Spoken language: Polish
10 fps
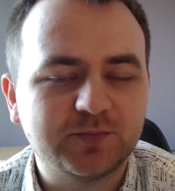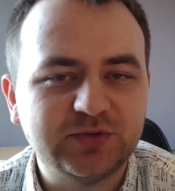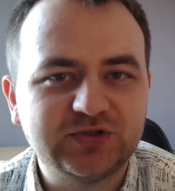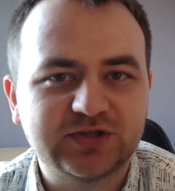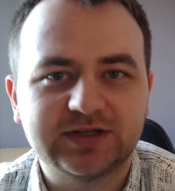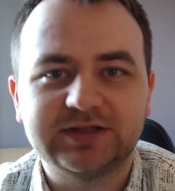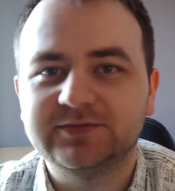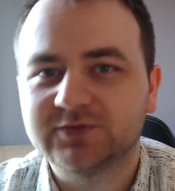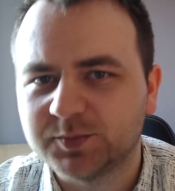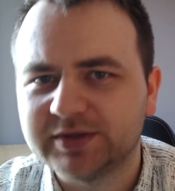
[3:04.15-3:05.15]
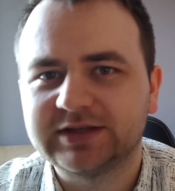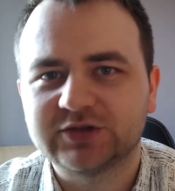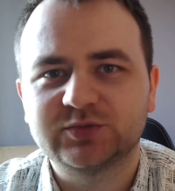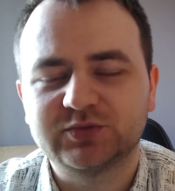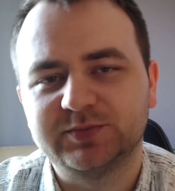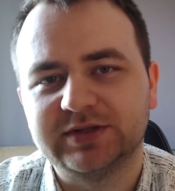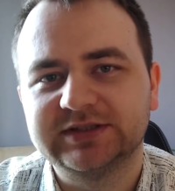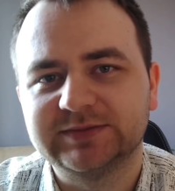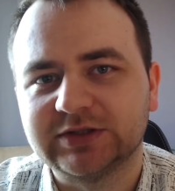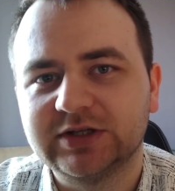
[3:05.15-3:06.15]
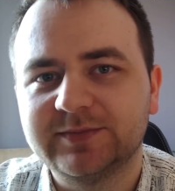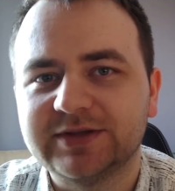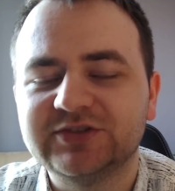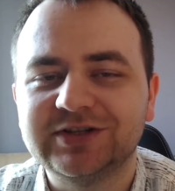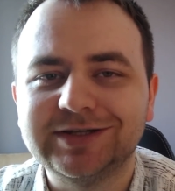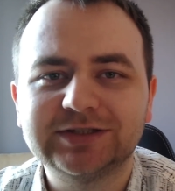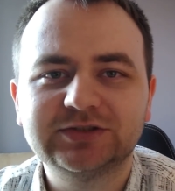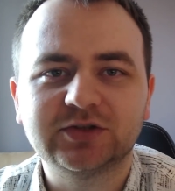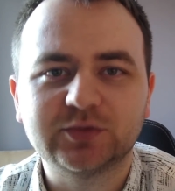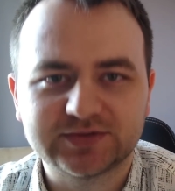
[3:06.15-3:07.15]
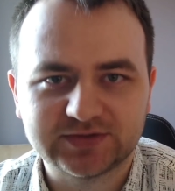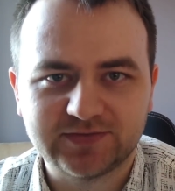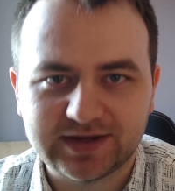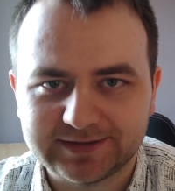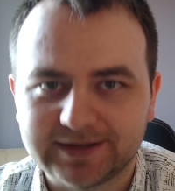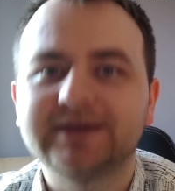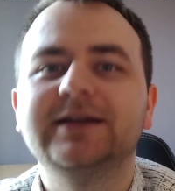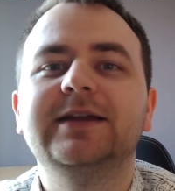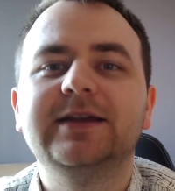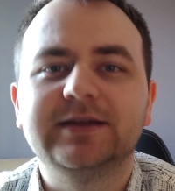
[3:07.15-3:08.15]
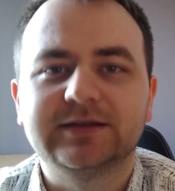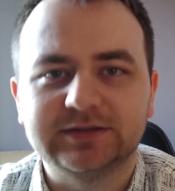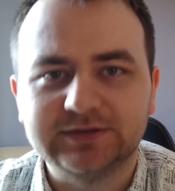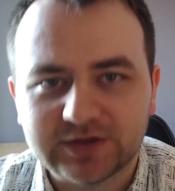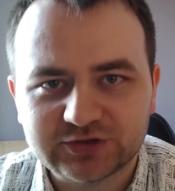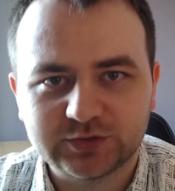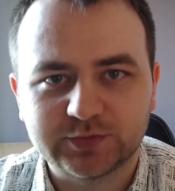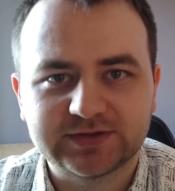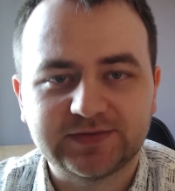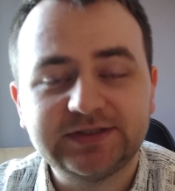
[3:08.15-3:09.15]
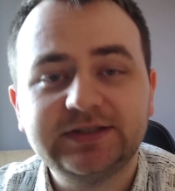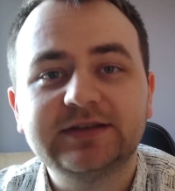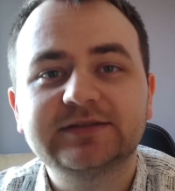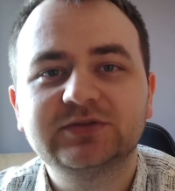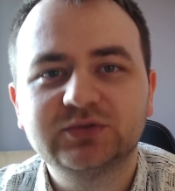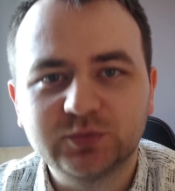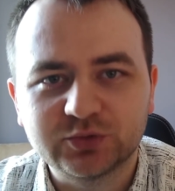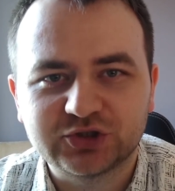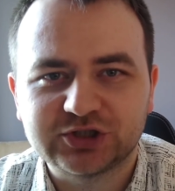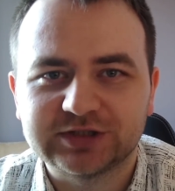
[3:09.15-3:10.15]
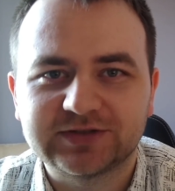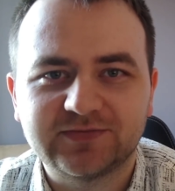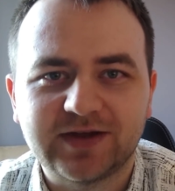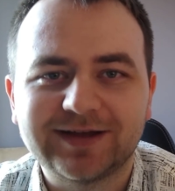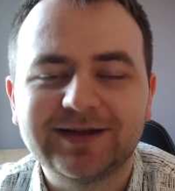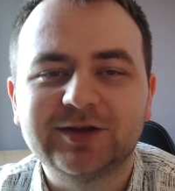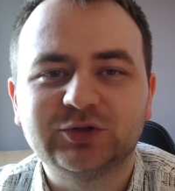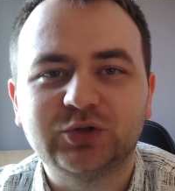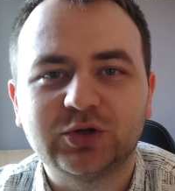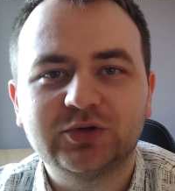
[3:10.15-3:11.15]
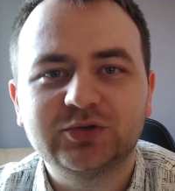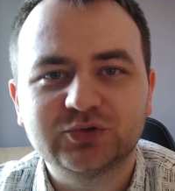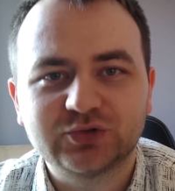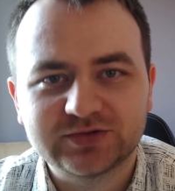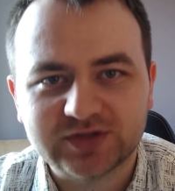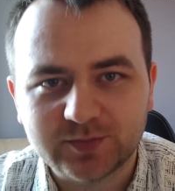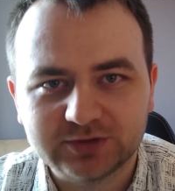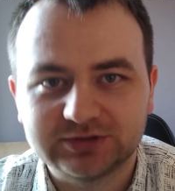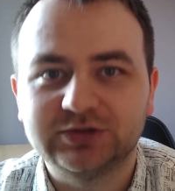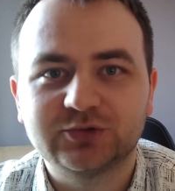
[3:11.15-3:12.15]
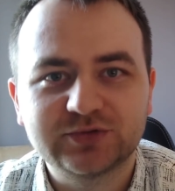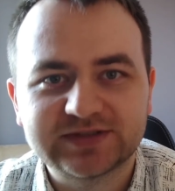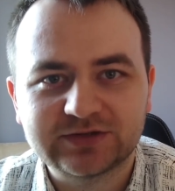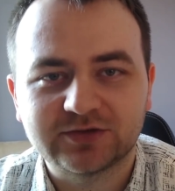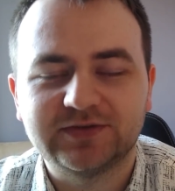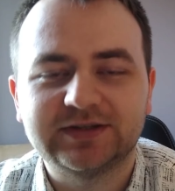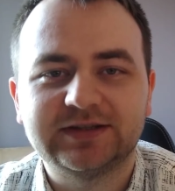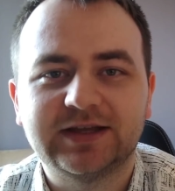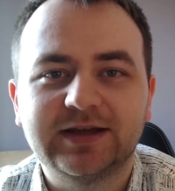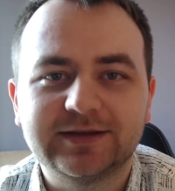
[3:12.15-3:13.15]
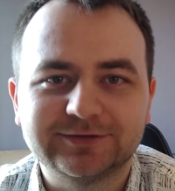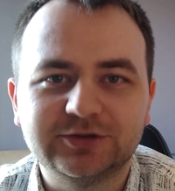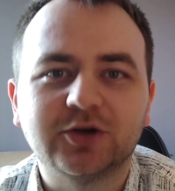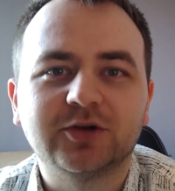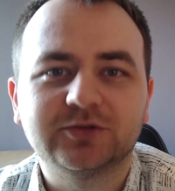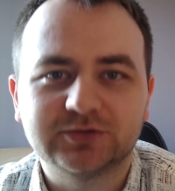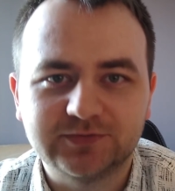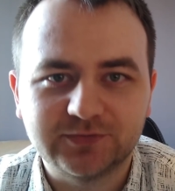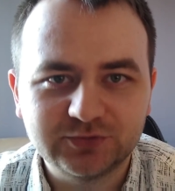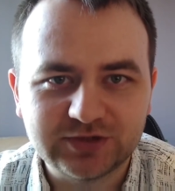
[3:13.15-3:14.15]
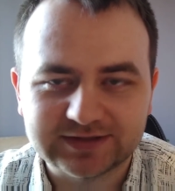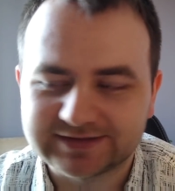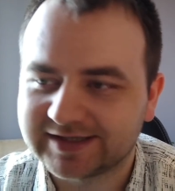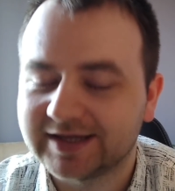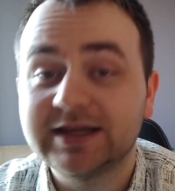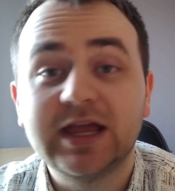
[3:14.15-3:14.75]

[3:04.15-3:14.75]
opisie i w komentarzu przypięty na dole będzie link do głosowania i wasze głosowanie jest dłuższe, trwa do soboty do 6 kwietnia do 20